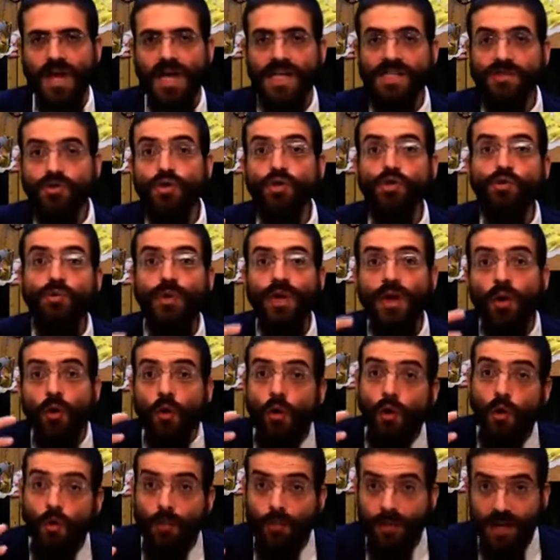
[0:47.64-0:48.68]
Est-ce que je suis
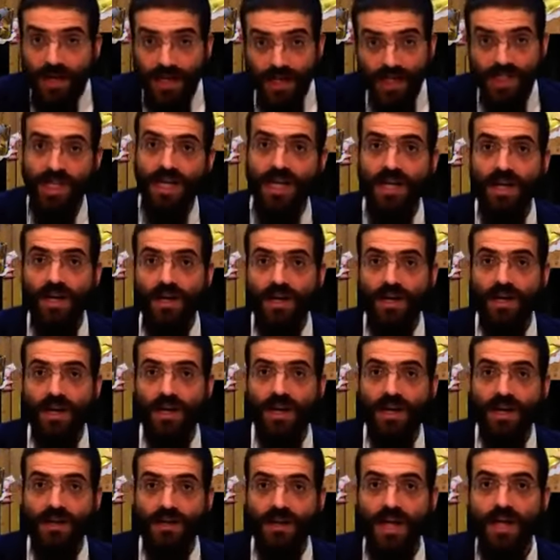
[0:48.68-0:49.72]
obligé
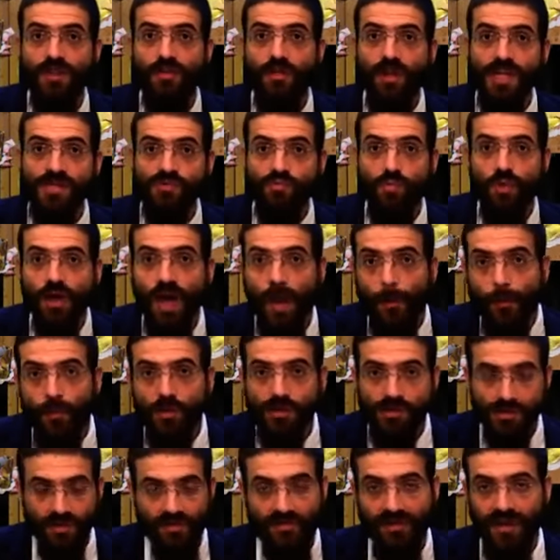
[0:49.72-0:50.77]
d'être dans la souka
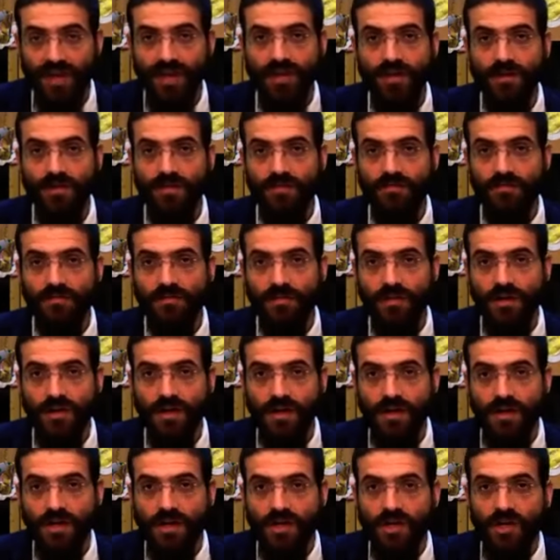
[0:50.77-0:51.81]
pour ce faire
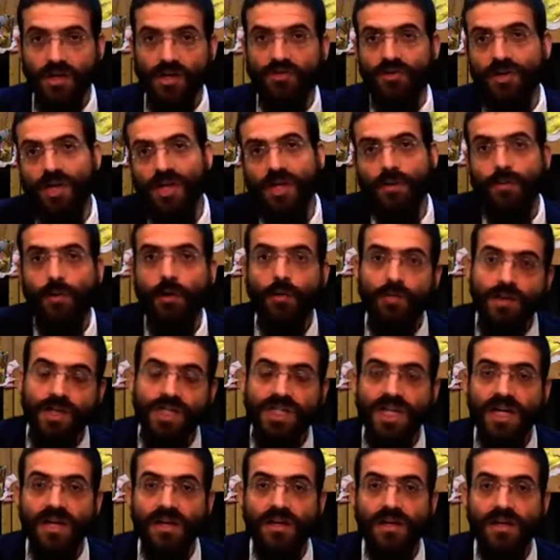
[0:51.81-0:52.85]
Je veux dire, tu n'es pas
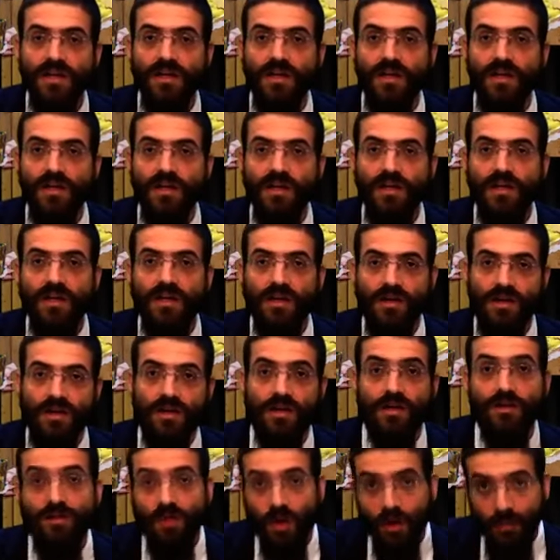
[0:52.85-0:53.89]
obligé.
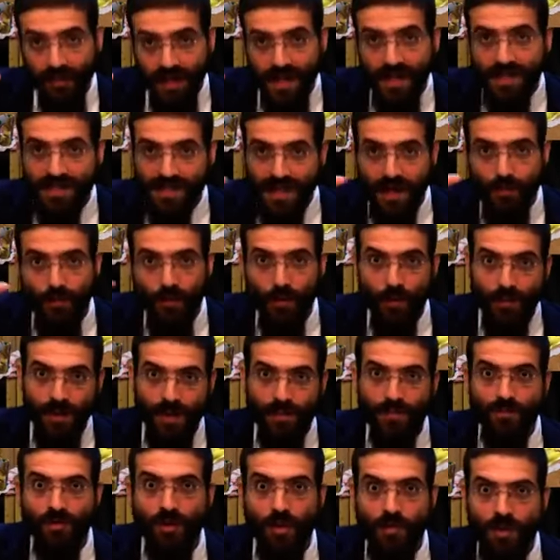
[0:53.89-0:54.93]
Dormir, c'est un
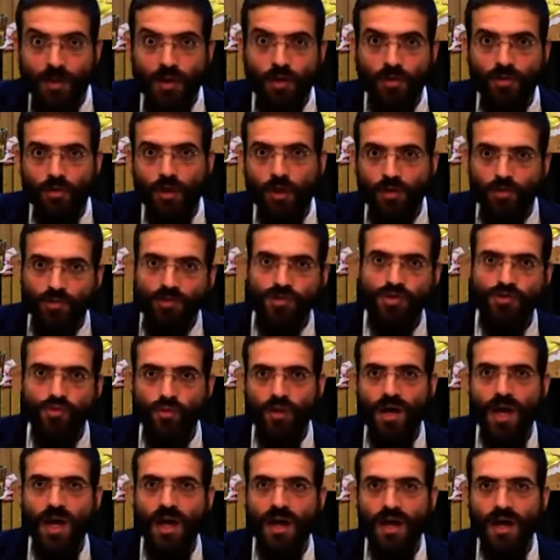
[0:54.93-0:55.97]
problème, dormir en dehors d'une
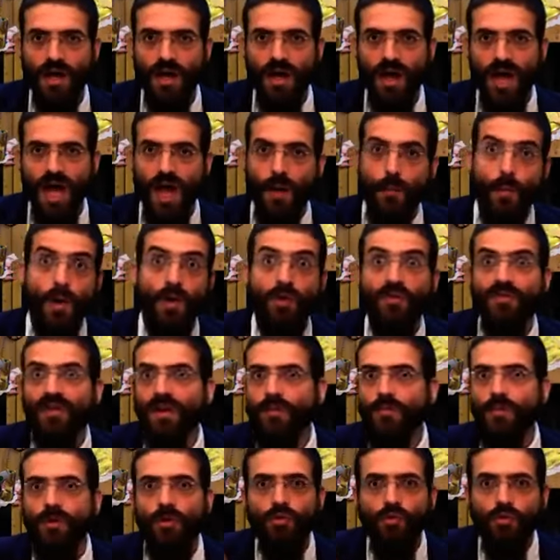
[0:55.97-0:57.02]
souka, à moins que
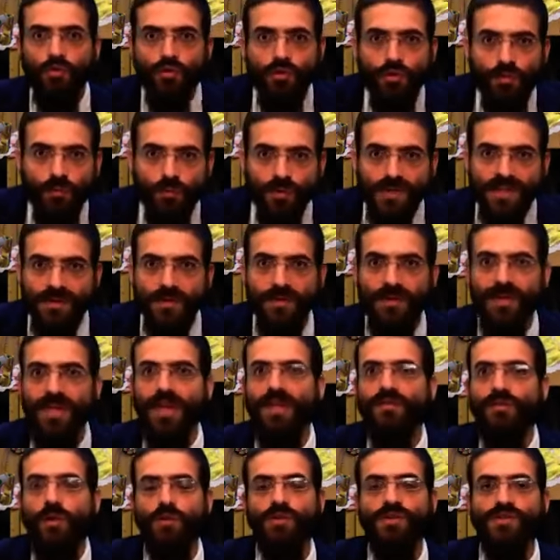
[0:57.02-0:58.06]
vraiment on n'ait aucune possibilité
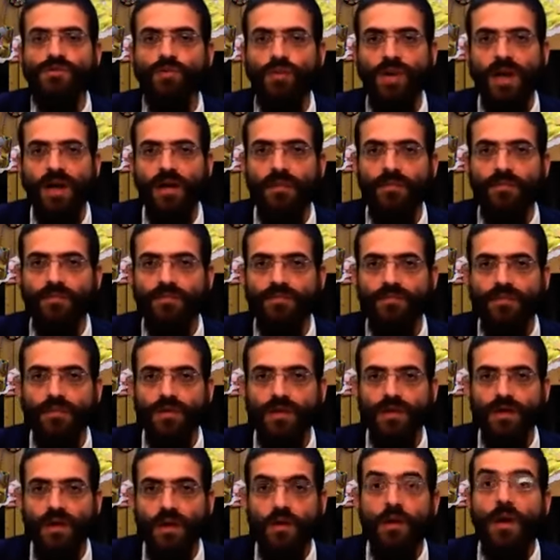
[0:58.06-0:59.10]
d'avoir une souka
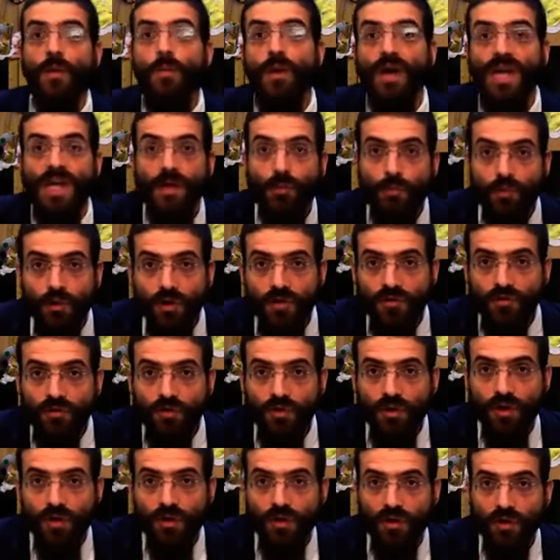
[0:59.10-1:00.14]
ou à moins qu'il pleuve
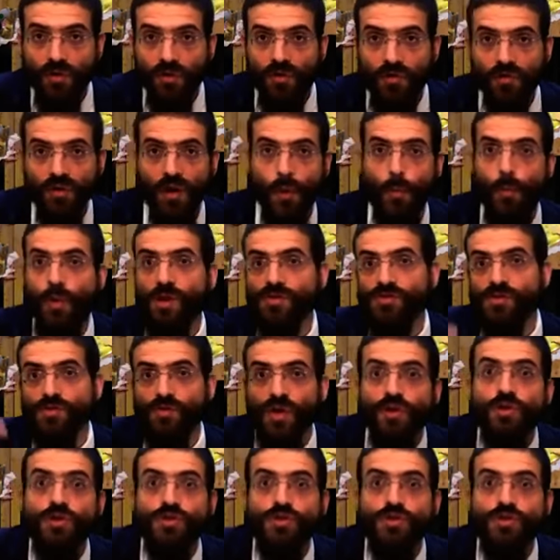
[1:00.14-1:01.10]
dehors, ou à moins que ce soit